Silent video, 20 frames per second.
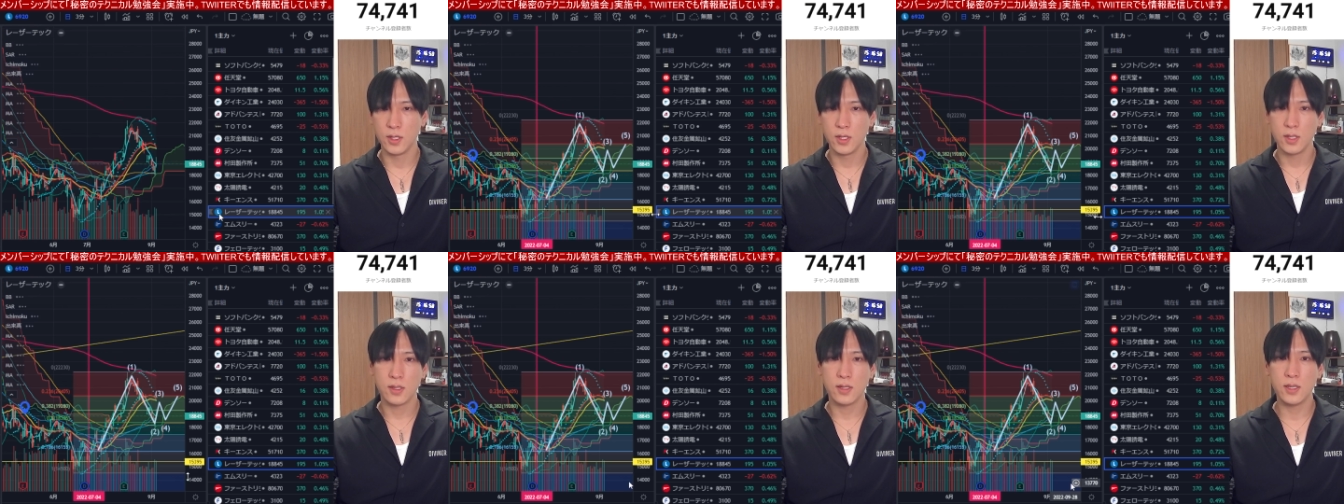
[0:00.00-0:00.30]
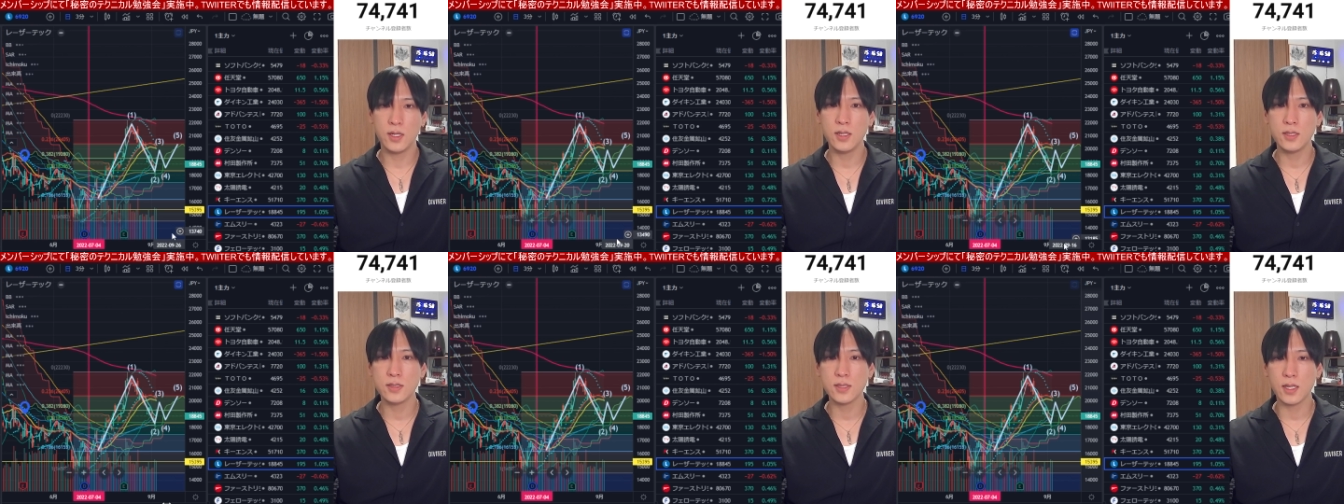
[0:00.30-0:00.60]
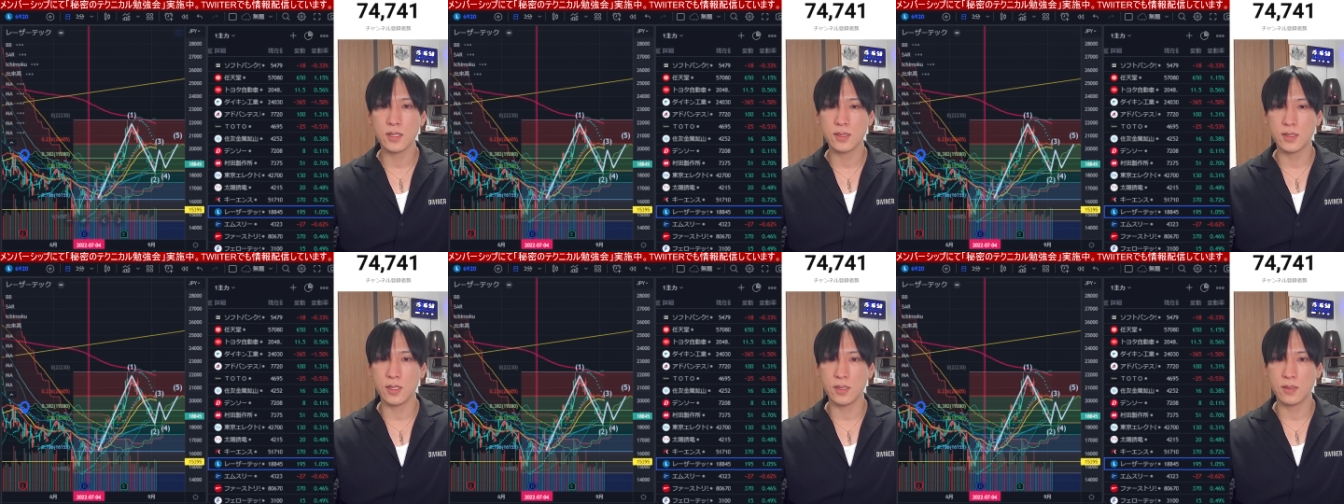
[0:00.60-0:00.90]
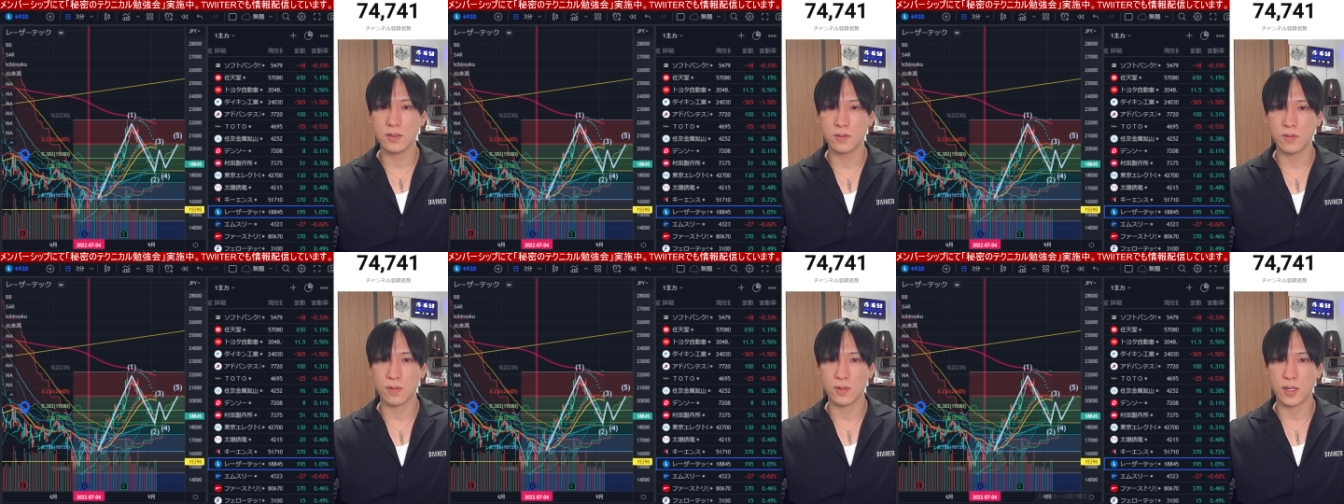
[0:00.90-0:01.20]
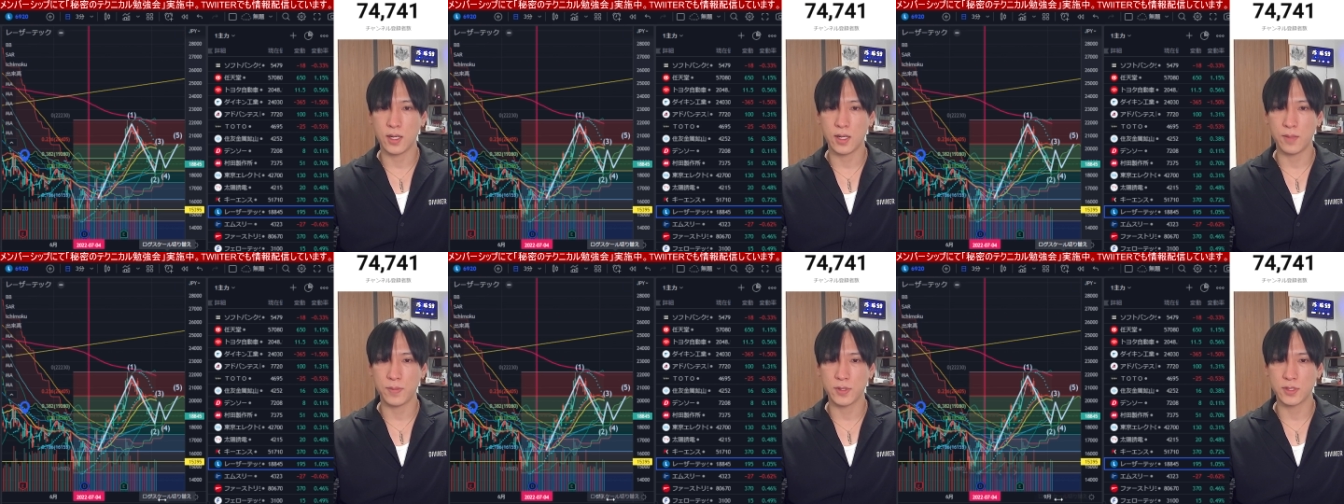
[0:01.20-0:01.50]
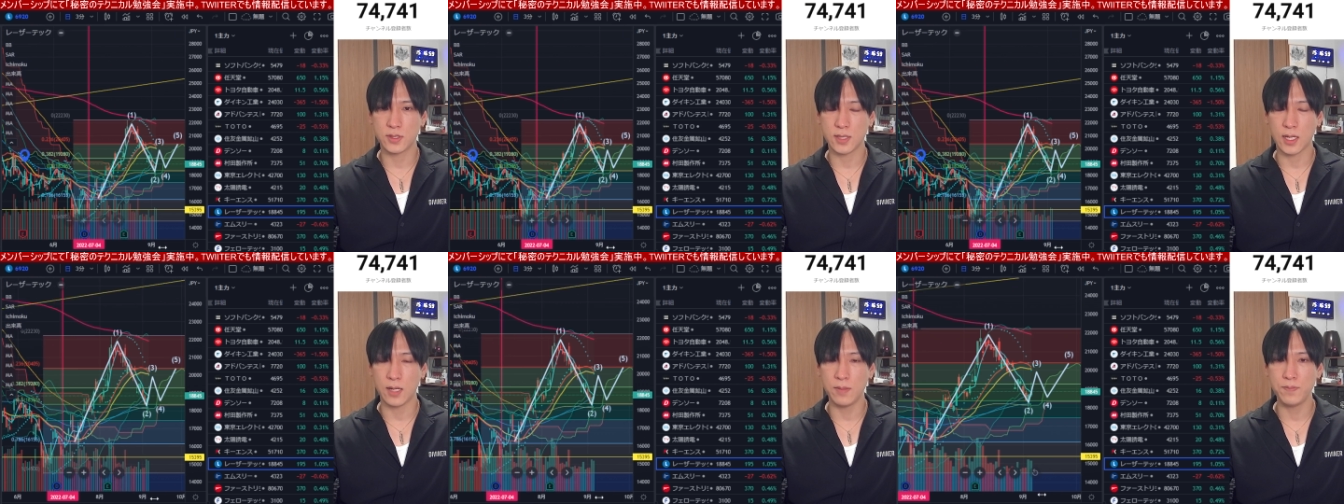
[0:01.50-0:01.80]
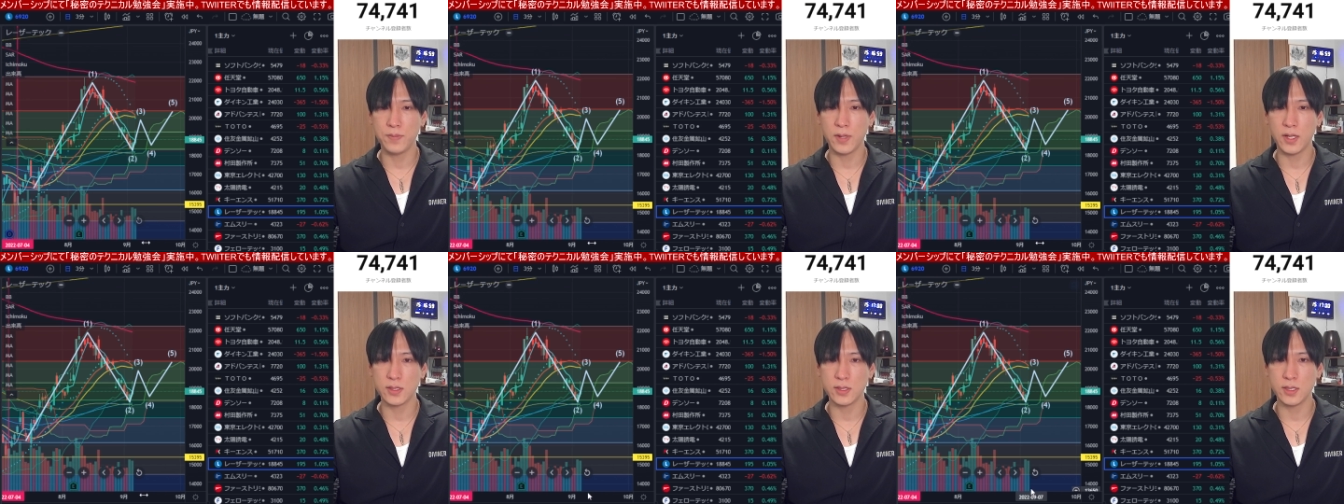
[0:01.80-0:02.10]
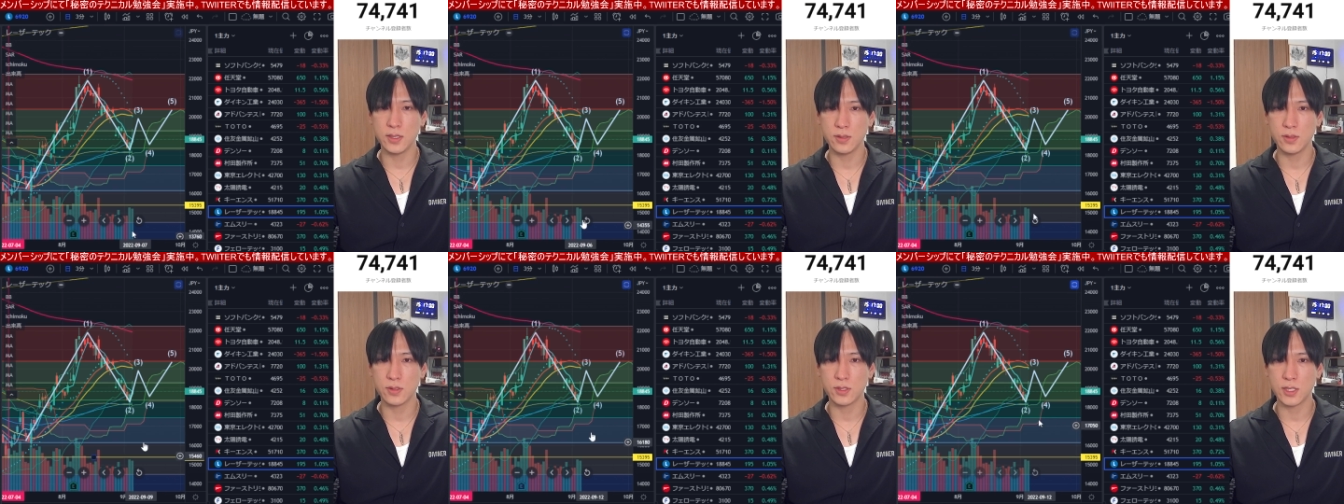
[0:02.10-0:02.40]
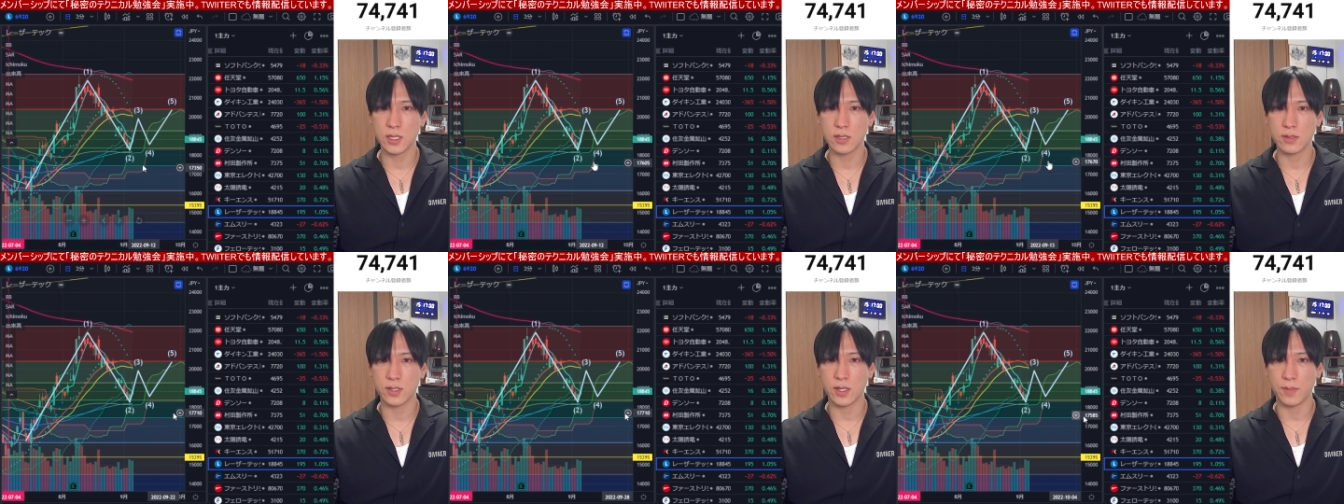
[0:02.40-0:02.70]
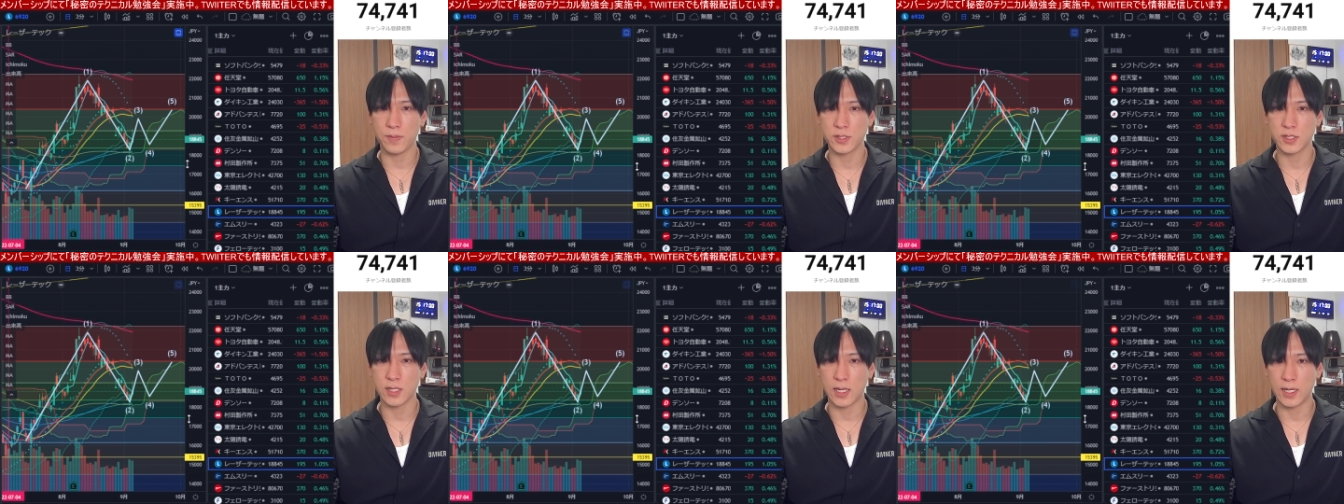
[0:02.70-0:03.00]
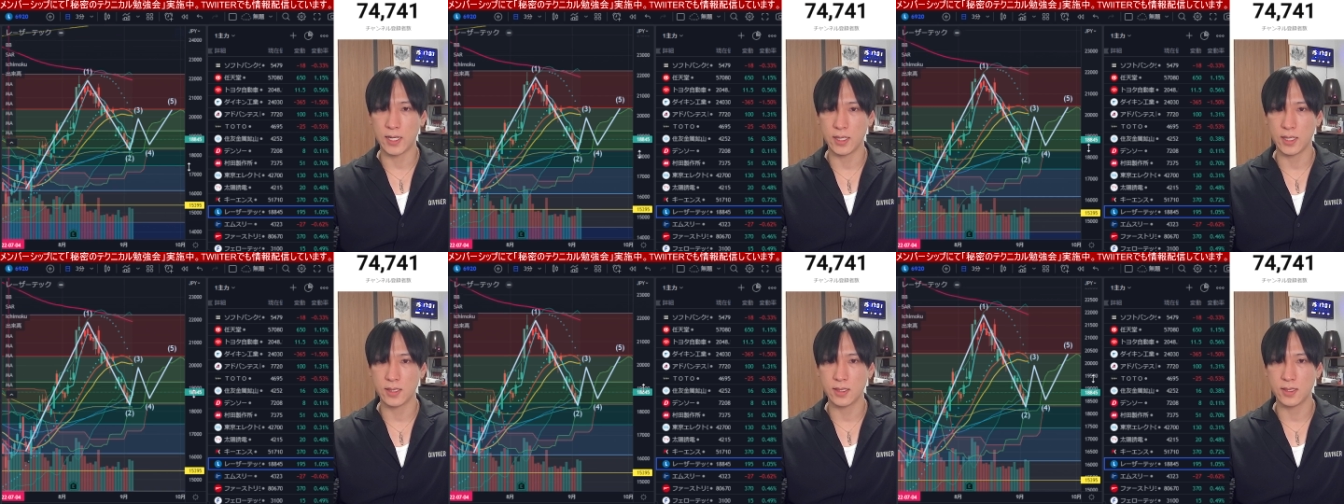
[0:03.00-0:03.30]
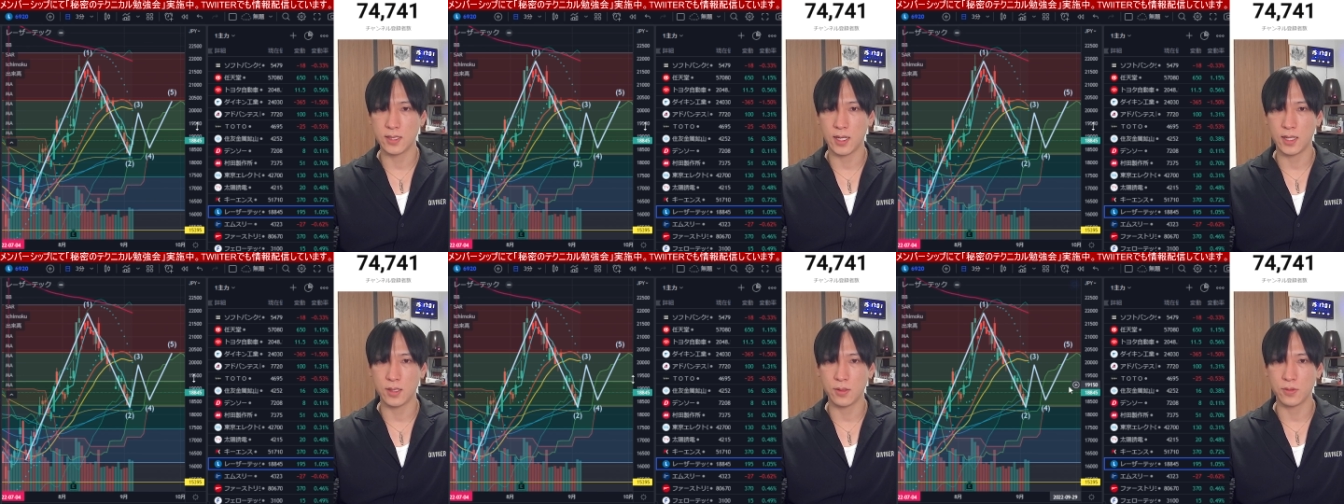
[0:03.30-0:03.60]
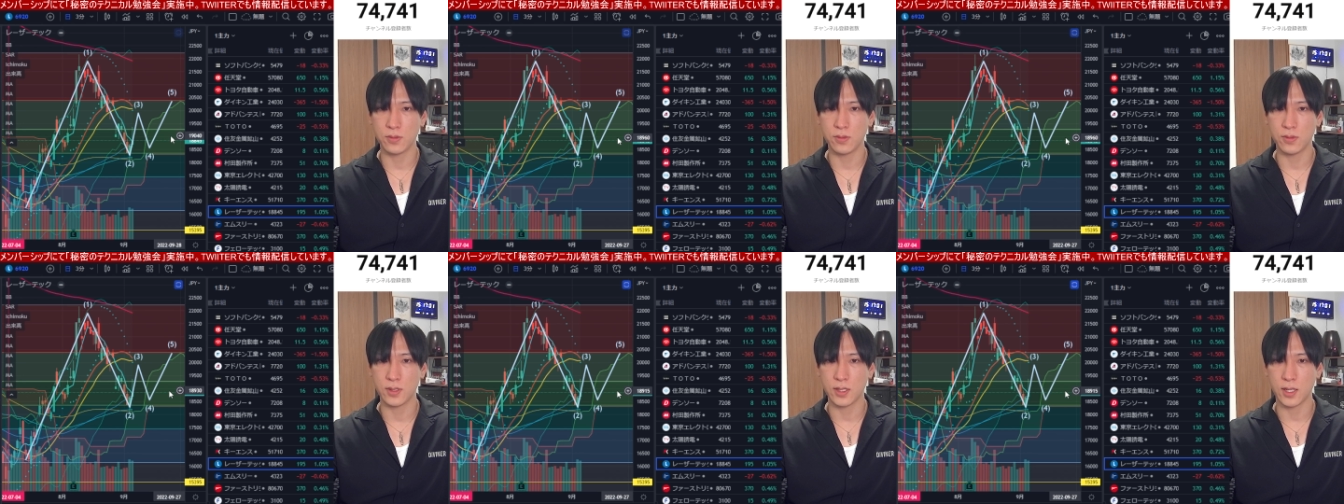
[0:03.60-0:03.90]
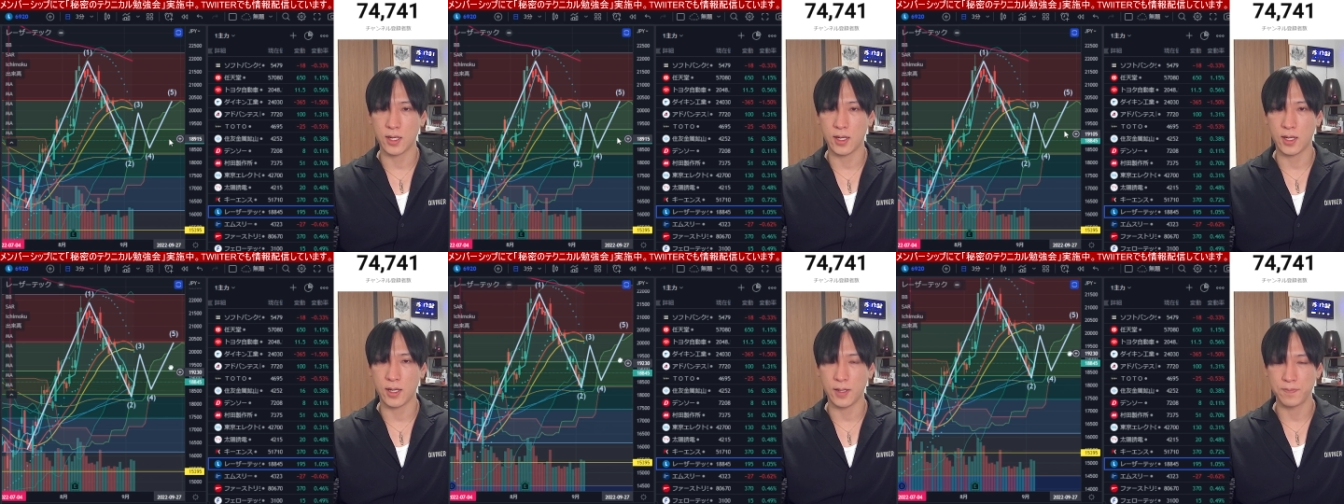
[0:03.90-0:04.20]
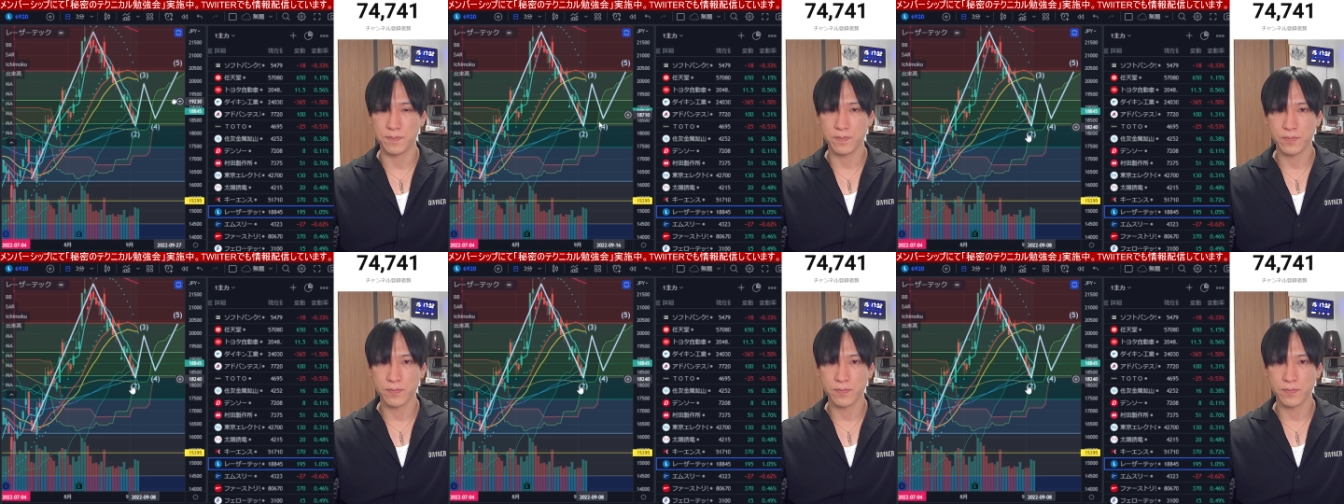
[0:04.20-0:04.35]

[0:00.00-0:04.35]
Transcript: レーザーテックとかやっぱし3%近くにやっぱし上がったところから、